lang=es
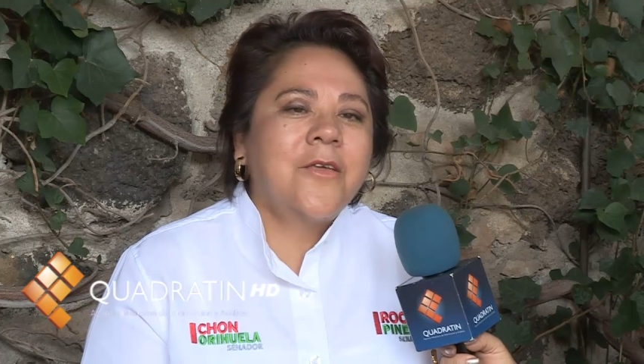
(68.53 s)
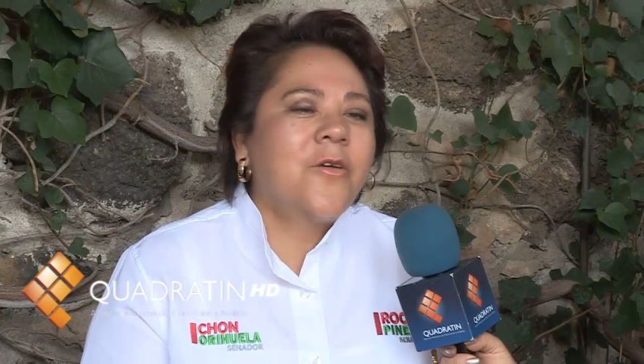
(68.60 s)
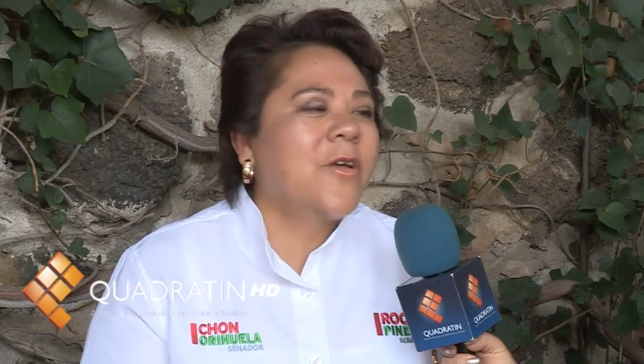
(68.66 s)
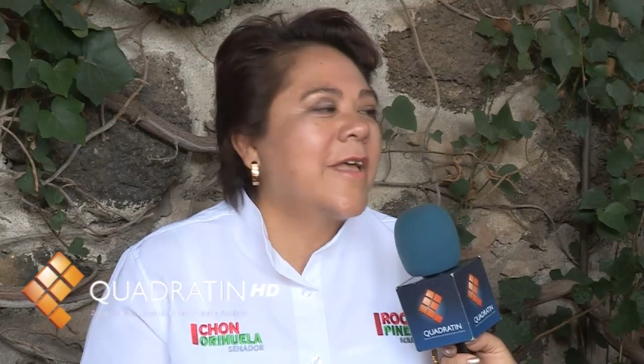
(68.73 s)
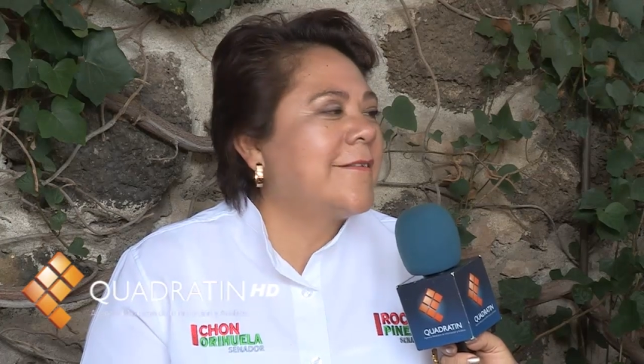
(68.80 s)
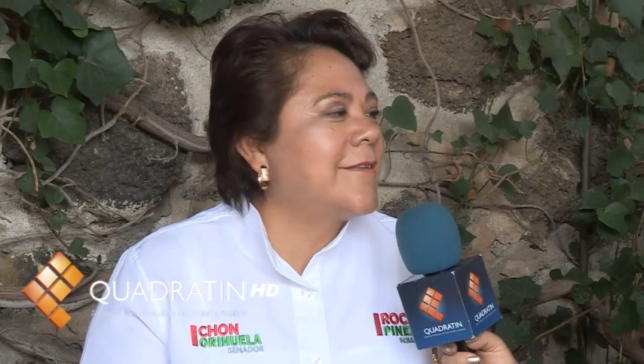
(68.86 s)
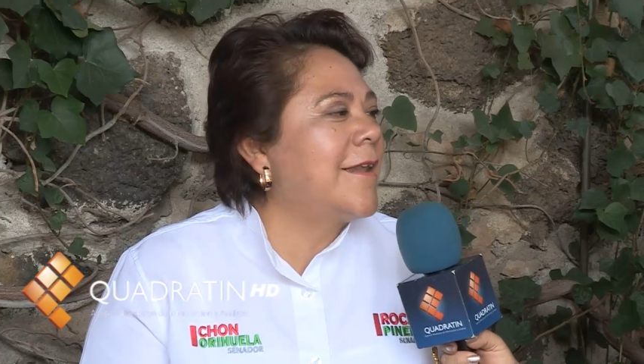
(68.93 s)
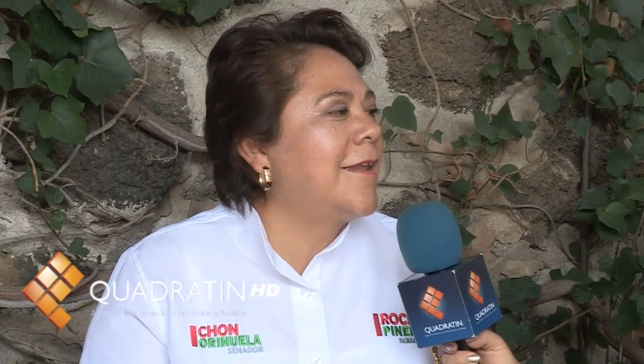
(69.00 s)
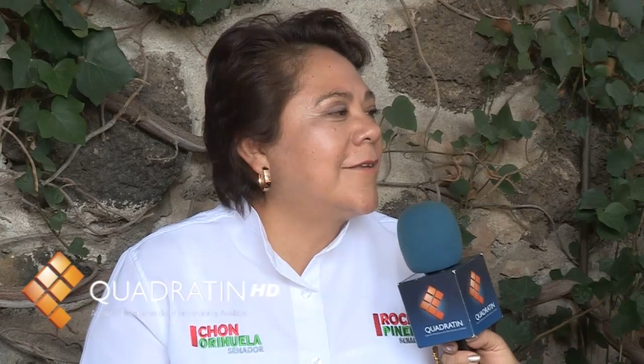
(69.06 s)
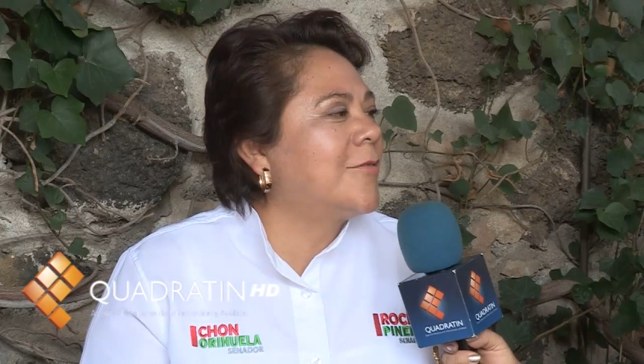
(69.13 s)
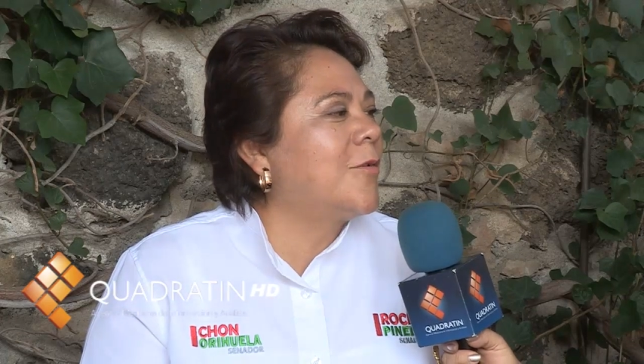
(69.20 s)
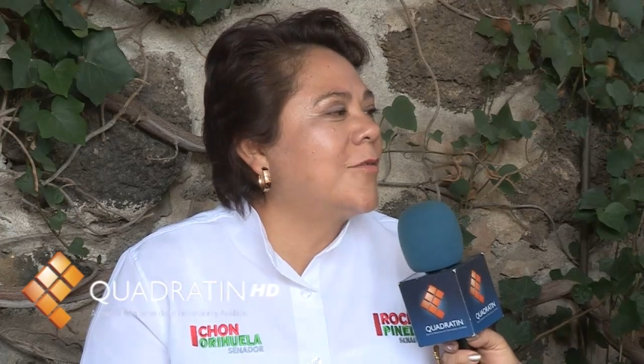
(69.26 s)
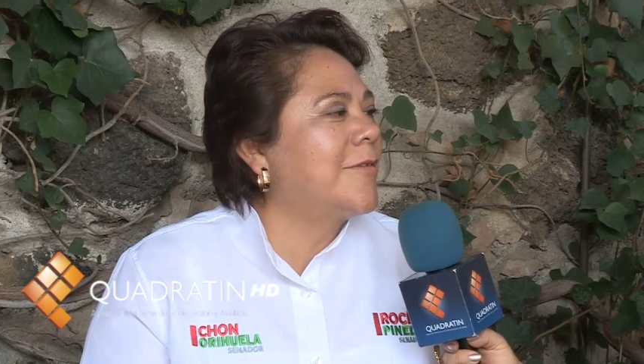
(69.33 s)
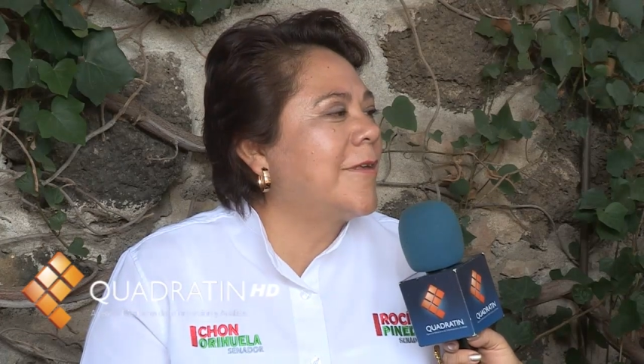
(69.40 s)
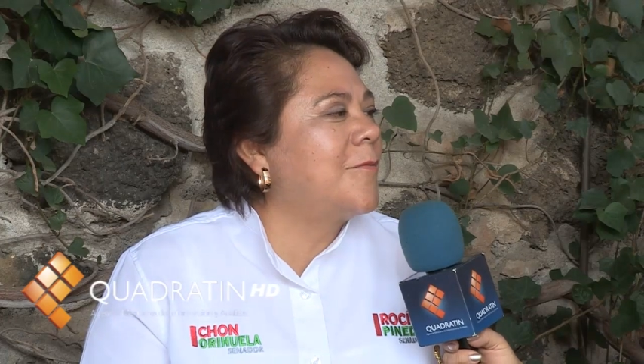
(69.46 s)
yo que hacer las
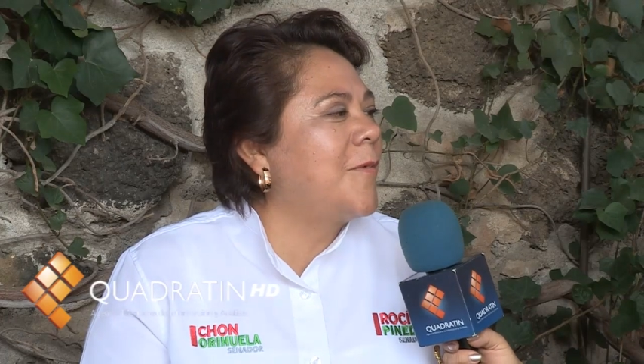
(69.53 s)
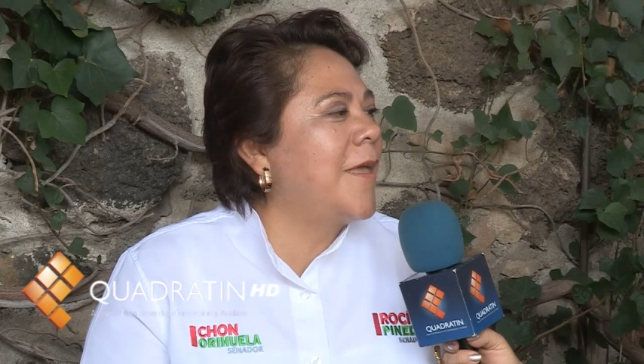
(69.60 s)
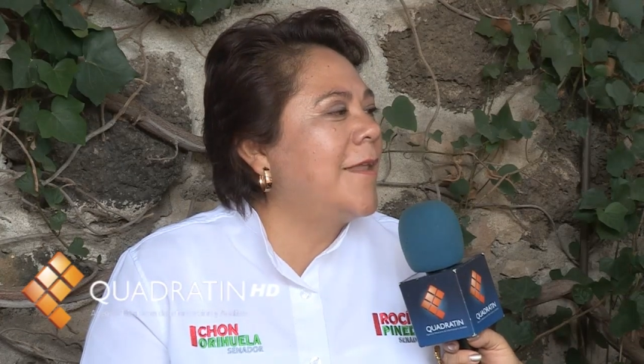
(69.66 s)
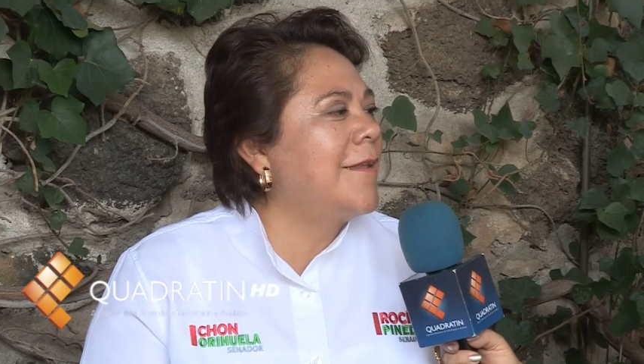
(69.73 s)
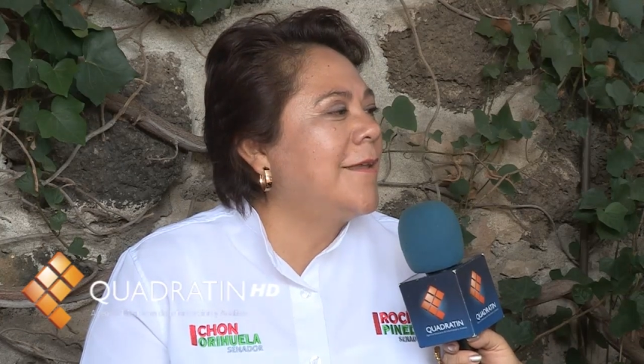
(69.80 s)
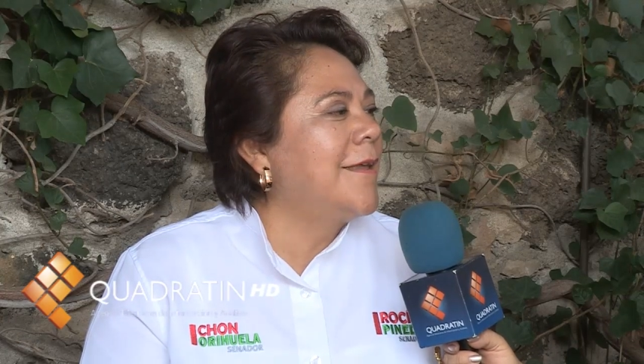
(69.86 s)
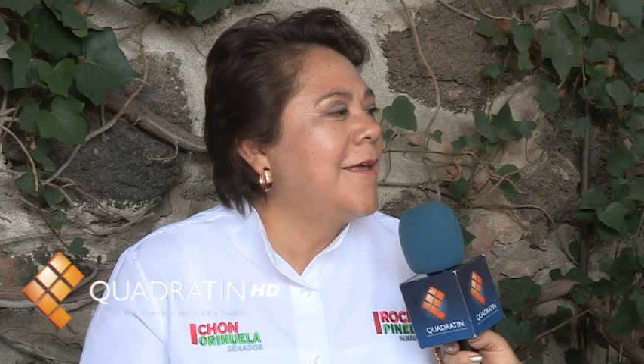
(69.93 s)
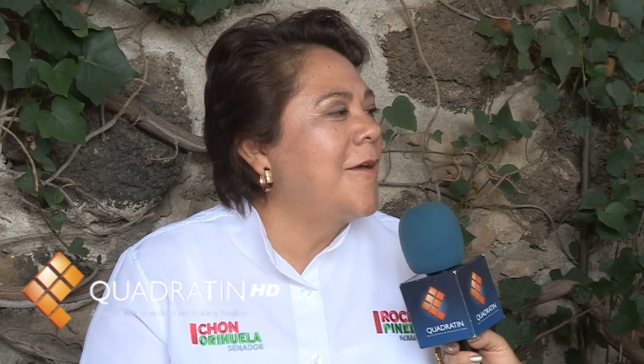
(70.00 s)
cosas bien